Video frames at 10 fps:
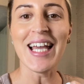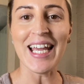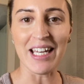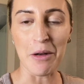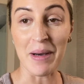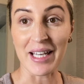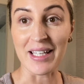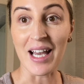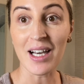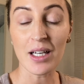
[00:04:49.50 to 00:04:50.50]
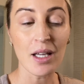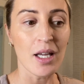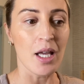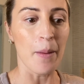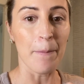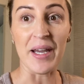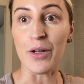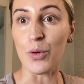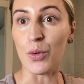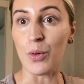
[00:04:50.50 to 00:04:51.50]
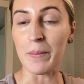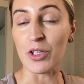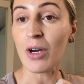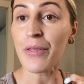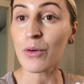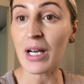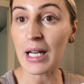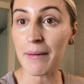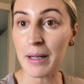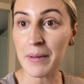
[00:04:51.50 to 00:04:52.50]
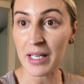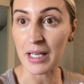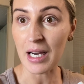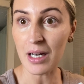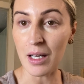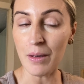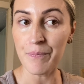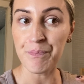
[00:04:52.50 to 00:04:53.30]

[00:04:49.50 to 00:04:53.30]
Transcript: en el maquillaje, pero me toca hacer una calavera mexicana,